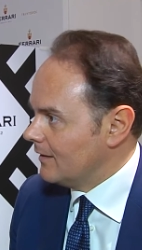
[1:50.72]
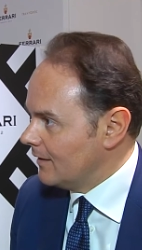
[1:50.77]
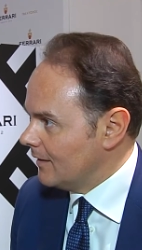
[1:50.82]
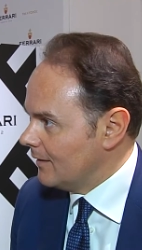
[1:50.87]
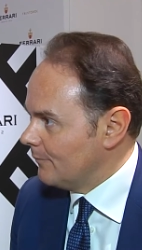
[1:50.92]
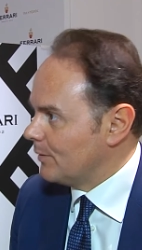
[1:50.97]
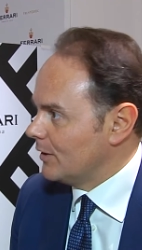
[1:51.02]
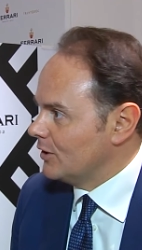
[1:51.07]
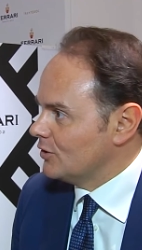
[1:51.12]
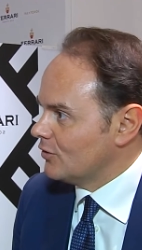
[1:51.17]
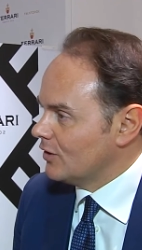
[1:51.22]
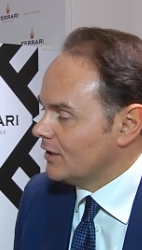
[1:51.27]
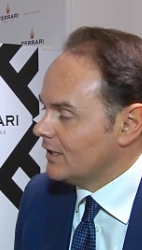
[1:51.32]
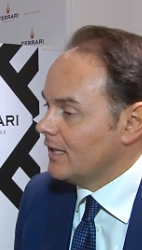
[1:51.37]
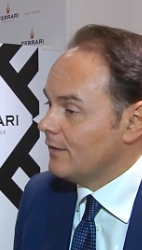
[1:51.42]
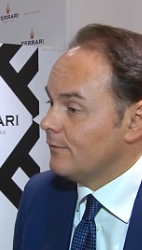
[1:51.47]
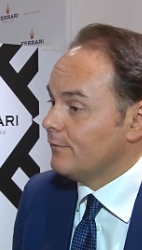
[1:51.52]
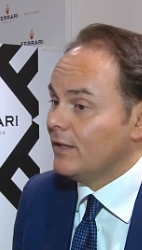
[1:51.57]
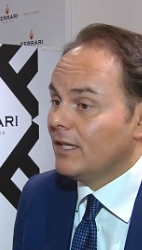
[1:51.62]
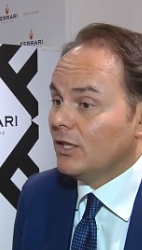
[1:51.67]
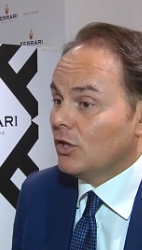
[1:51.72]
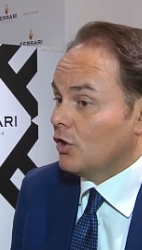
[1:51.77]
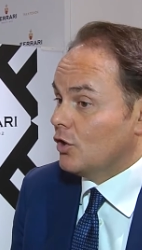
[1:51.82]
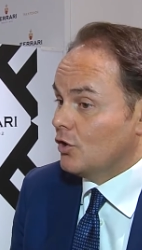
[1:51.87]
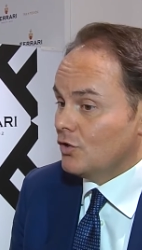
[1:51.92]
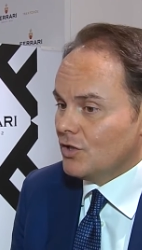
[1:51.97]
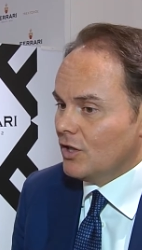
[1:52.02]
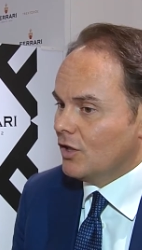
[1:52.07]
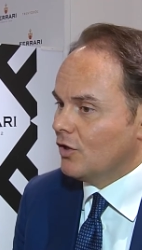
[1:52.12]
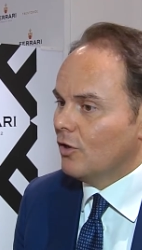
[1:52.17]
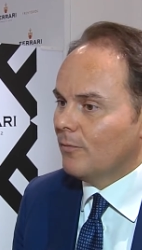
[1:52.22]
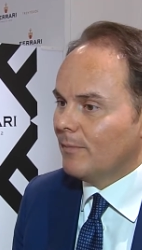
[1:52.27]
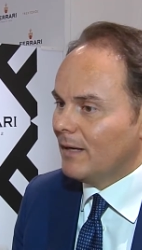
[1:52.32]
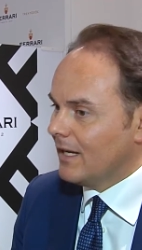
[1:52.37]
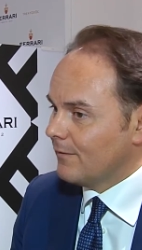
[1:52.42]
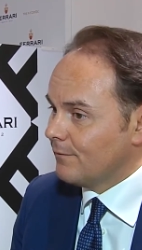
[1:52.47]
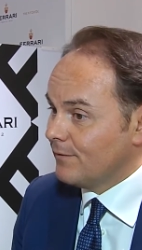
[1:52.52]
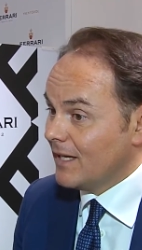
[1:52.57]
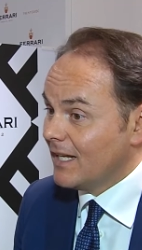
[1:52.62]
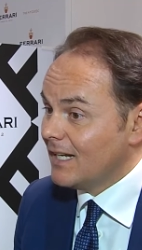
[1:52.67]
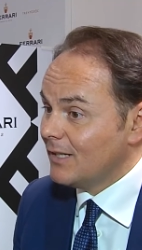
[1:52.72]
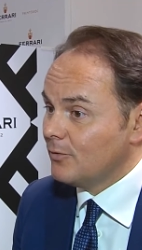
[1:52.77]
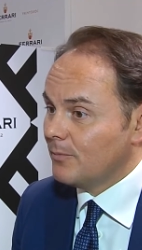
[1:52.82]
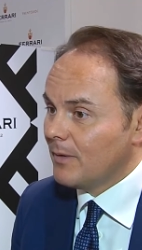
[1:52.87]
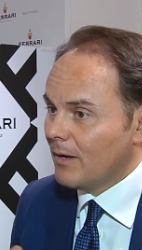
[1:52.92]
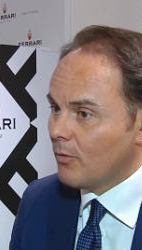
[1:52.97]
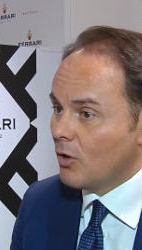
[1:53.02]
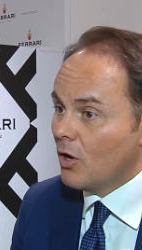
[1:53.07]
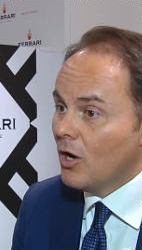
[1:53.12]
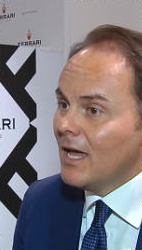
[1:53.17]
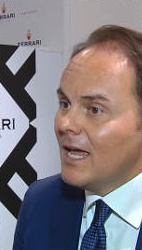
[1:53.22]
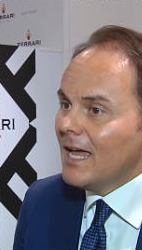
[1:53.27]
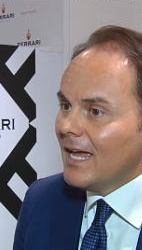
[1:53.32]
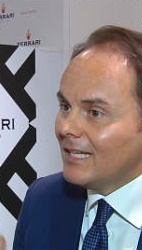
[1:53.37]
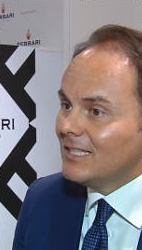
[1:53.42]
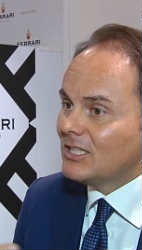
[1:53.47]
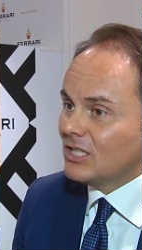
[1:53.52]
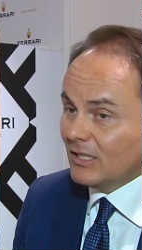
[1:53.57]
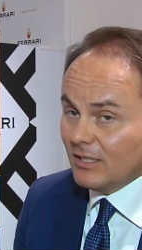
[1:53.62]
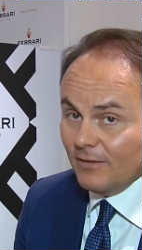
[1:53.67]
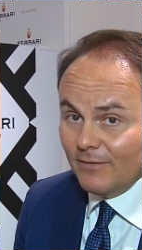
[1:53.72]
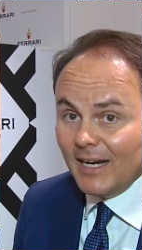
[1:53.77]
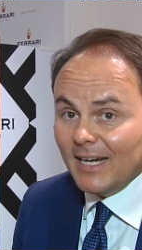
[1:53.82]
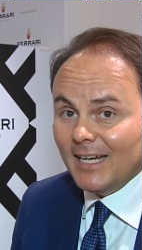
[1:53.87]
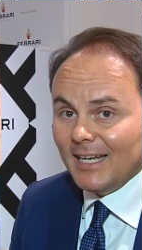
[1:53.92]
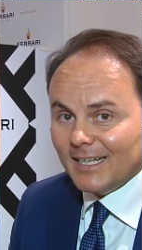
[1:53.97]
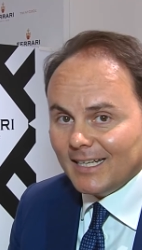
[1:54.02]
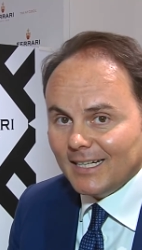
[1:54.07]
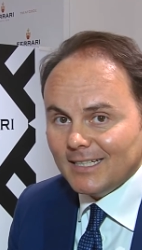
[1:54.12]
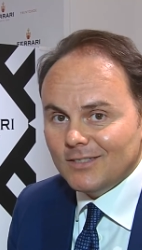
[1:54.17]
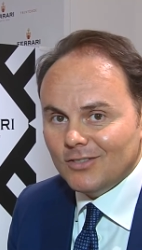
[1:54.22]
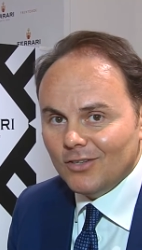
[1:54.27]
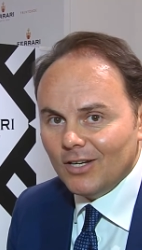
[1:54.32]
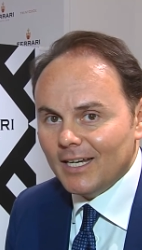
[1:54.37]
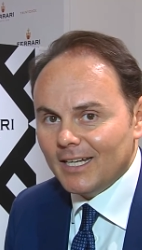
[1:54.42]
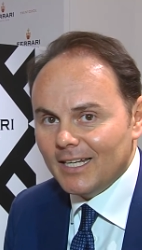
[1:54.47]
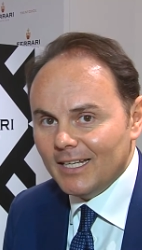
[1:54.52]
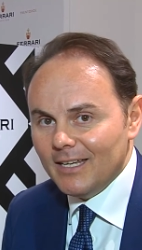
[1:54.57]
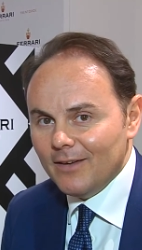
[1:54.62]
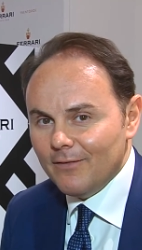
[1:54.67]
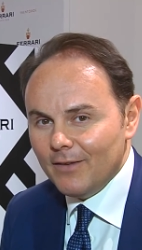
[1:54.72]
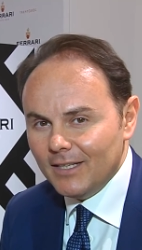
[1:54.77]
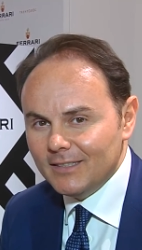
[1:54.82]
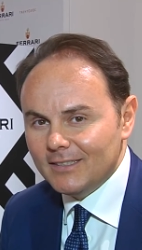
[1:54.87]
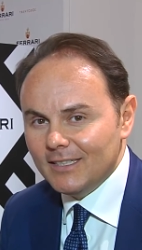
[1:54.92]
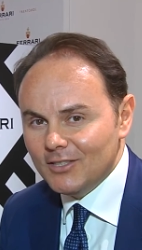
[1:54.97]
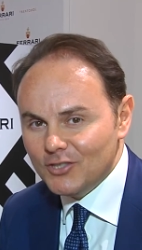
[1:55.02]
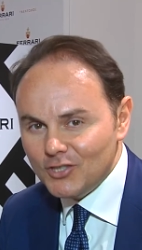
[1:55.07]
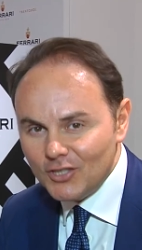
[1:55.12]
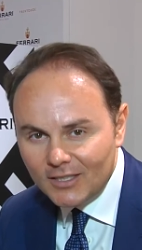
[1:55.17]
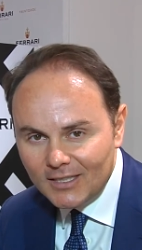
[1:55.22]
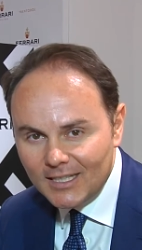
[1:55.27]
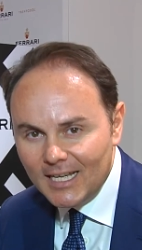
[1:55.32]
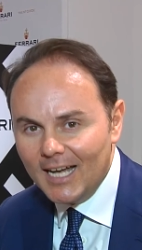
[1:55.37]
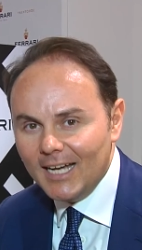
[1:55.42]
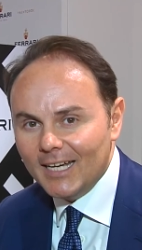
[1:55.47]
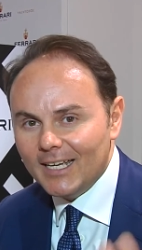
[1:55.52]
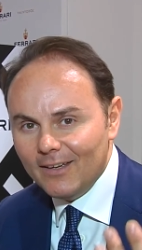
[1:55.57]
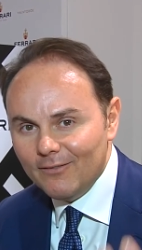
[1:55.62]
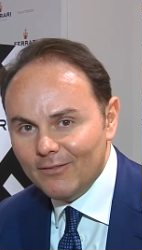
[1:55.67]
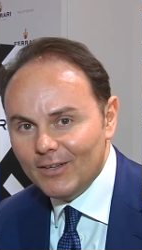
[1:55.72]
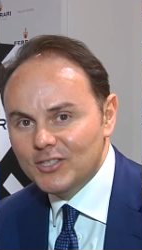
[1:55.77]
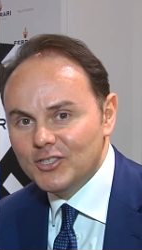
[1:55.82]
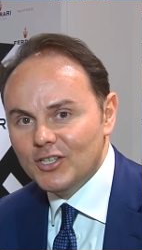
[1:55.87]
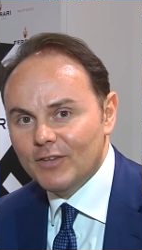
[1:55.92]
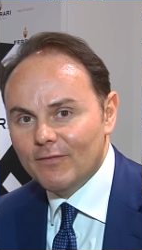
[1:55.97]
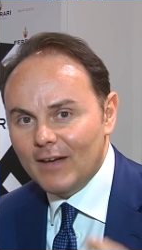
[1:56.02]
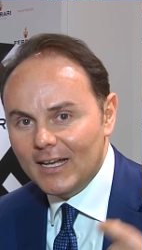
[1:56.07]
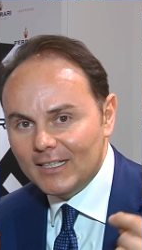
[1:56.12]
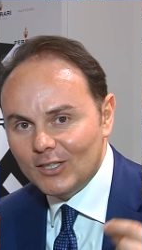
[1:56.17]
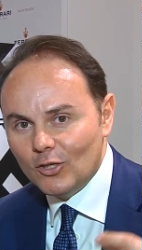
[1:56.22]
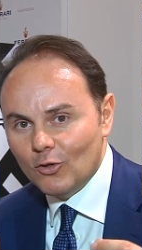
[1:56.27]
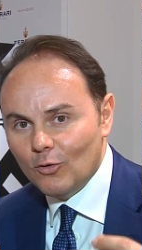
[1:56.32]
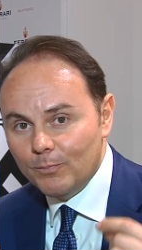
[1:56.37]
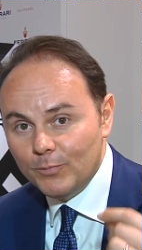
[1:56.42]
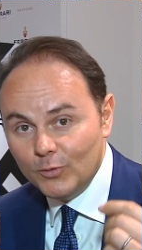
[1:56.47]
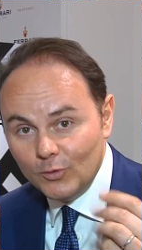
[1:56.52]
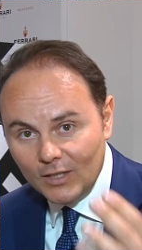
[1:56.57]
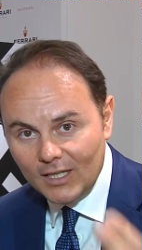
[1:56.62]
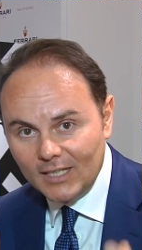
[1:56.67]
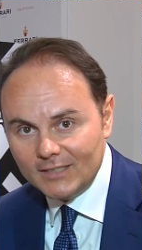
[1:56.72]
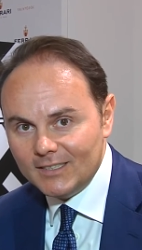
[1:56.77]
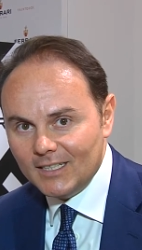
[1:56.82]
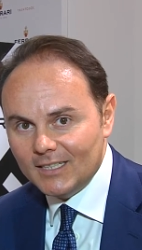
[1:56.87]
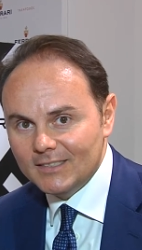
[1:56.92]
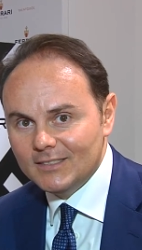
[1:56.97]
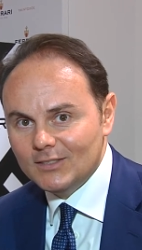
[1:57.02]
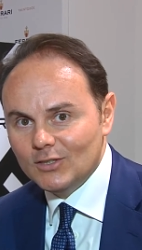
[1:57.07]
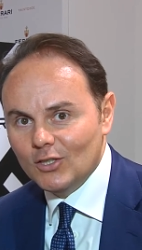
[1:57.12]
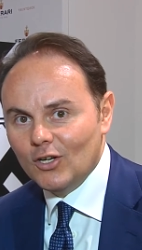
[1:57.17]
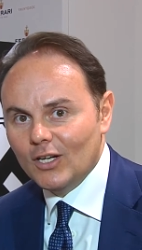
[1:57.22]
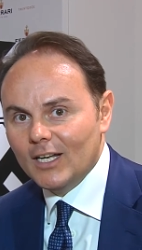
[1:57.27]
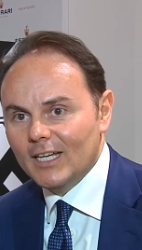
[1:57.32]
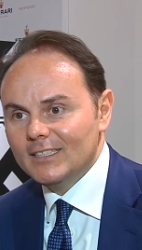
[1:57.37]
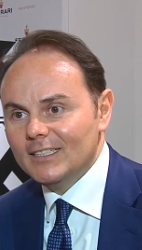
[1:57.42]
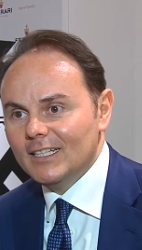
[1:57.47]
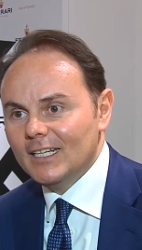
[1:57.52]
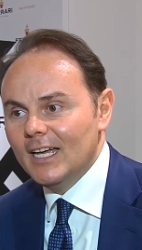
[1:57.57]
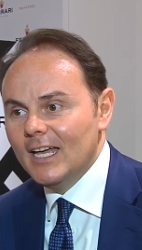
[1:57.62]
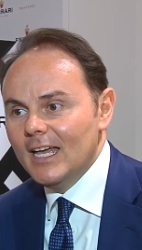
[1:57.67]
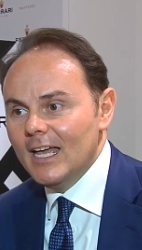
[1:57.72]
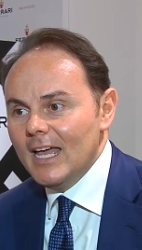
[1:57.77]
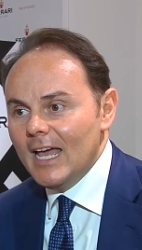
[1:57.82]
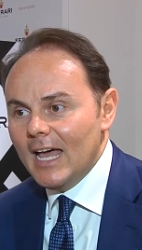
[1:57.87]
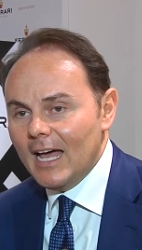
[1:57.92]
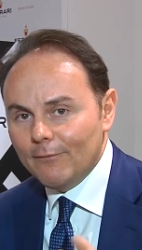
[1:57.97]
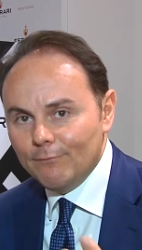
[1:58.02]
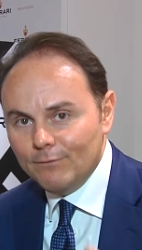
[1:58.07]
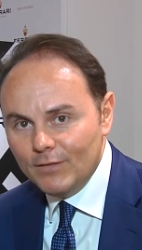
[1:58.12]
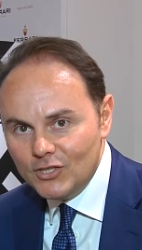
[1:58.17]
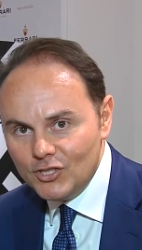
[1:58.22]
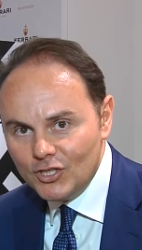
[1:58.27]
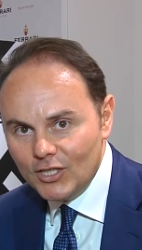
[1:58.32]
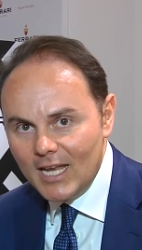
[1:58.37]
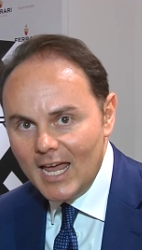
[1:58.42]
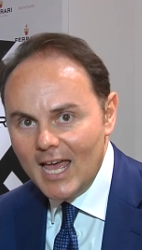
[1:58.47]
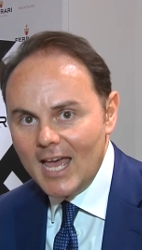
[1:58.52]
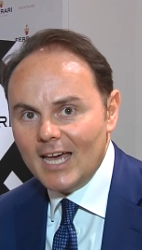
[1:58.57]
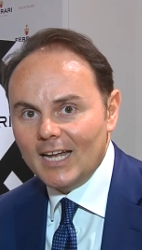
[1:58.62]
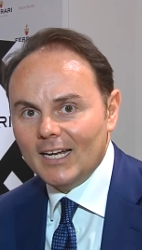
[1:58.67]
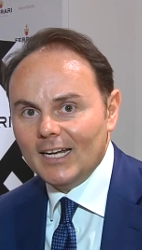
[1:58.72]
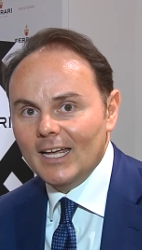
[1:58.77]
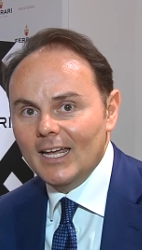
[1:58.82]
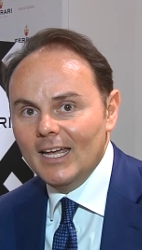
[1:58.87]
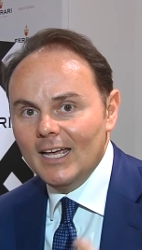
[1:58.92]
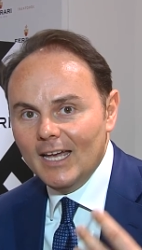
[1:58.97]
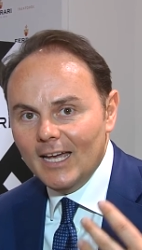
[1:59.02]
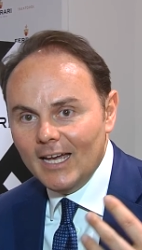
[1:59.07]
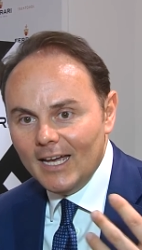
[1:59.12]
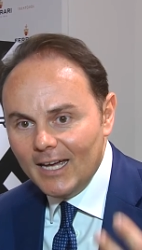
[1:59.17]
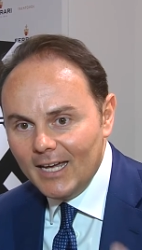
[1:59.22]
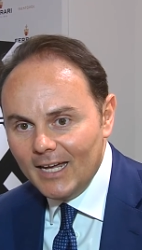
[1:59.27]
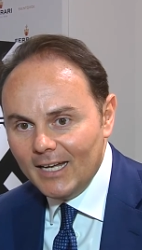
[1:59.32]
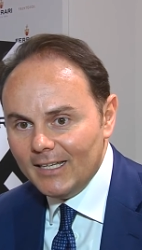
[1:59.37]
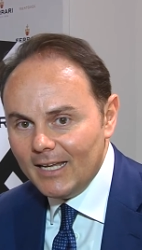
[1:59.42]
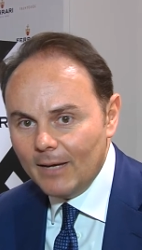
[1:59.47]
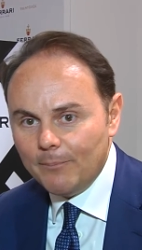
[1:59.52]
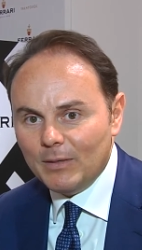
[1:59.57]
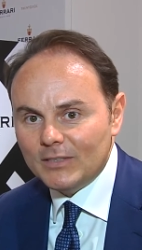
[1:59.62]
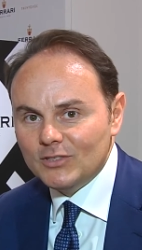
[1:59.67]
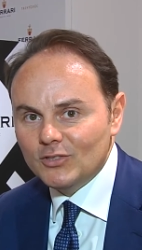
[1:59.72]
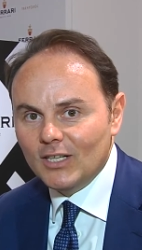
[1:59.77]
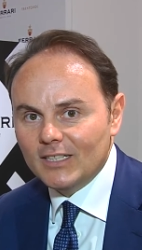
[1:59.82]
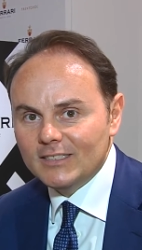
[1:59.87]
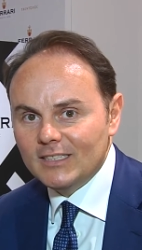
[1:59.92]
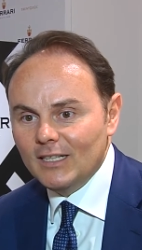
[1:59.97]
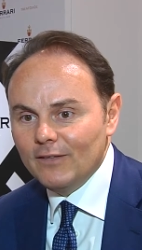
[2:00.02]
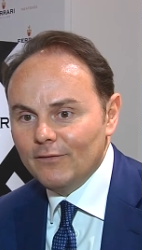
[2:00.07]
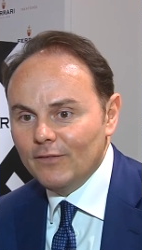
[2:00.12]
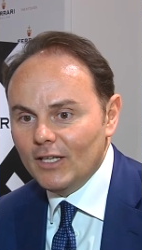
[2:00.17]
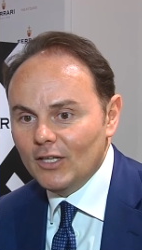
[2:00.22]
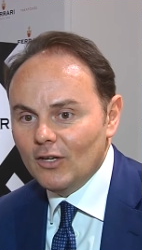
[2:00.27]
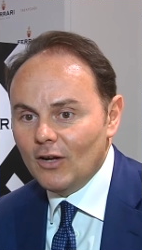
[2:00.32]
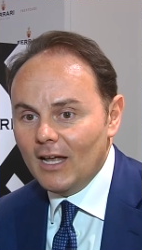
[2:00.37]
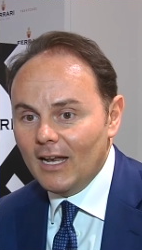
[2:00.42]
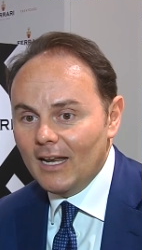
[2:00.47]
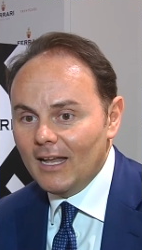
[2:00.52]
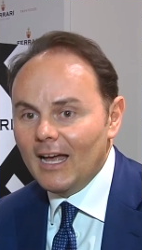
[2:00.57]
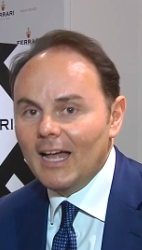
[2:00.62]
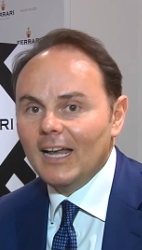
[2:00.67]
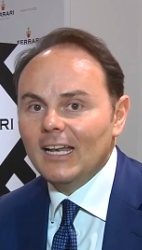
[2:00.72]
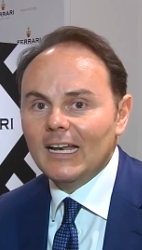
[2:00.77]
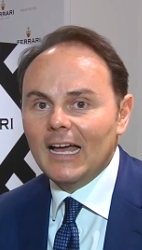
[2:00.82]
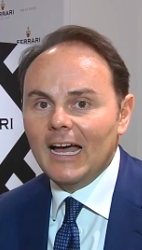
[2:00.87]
imprenditori del vino, così come la fiera, dobbiamo incentivare la creazione anche di eventi in città che invece vadano più nella direzione di avvicinare eh, gli appassionati di vino al, al,